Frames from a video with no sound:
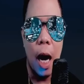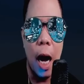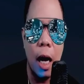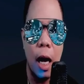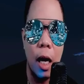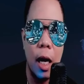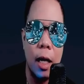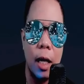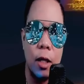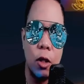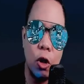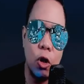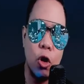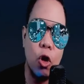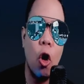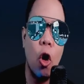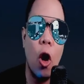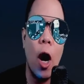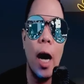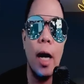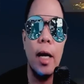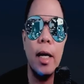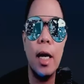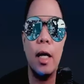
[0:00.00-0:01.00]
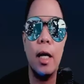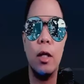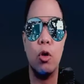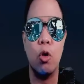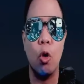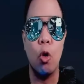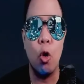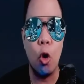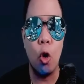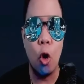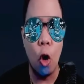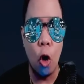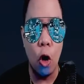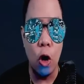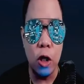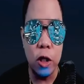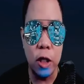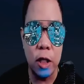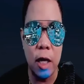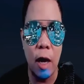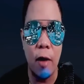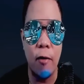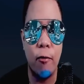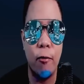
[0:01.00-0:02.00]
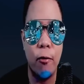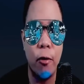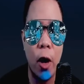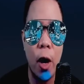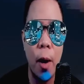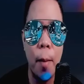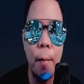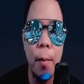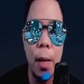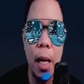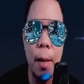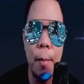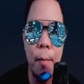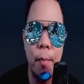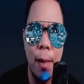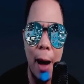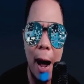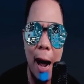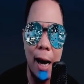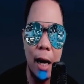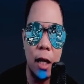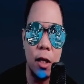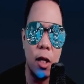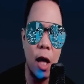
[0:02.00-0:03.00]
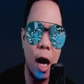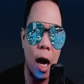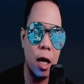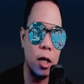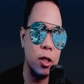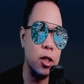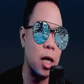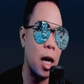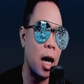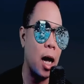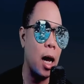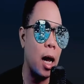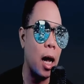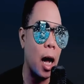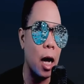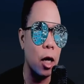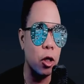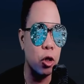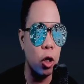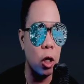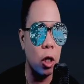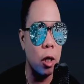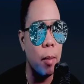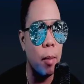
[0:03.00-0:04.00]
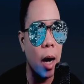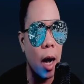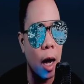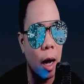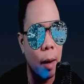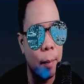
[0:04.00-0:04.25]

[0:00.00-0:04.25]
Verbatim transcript: ang katotohanan tungkol sa Fermi Paradox. Uh, actually mga